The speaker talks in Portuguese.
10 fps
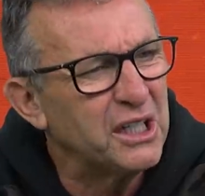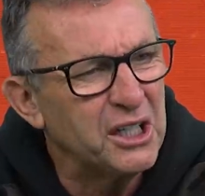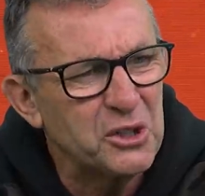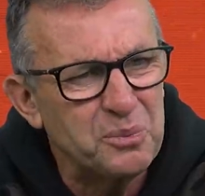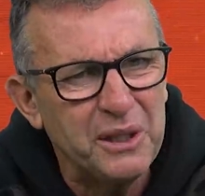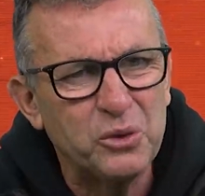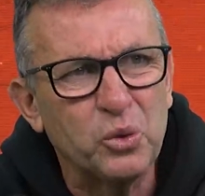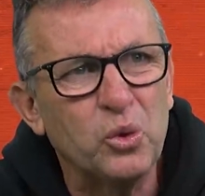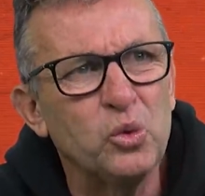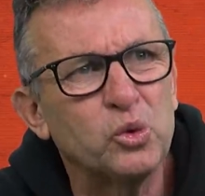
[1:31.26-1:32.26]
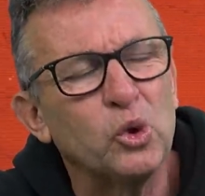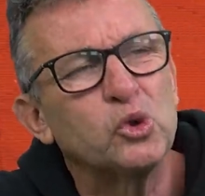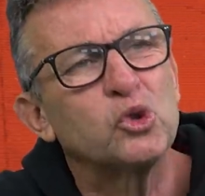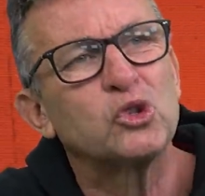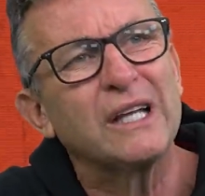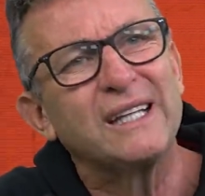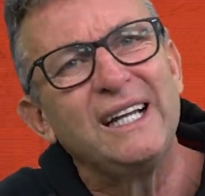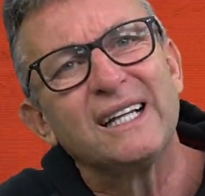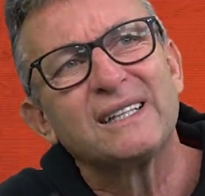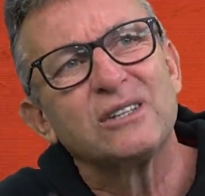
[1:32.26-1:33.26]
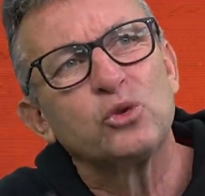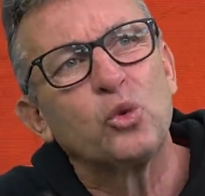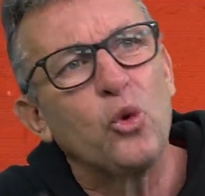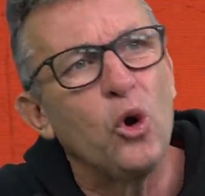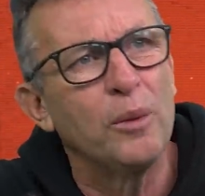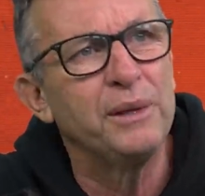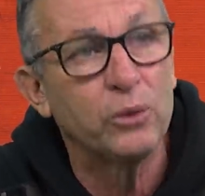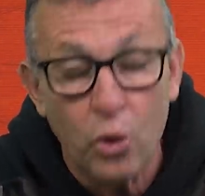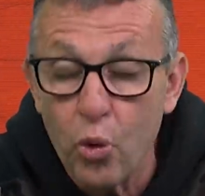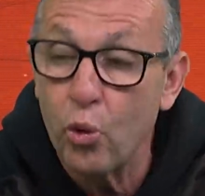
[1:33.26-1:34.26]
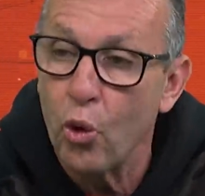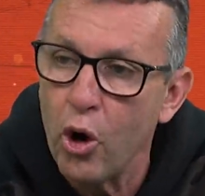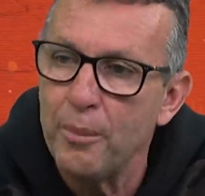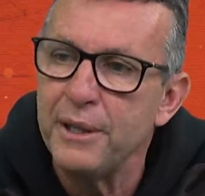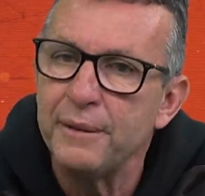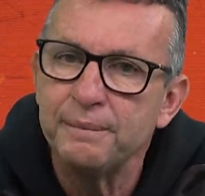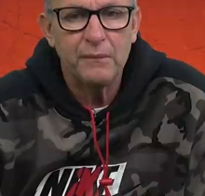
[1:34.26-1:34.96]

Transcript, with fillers: de respeito com todos os atletas do COB, com o COB.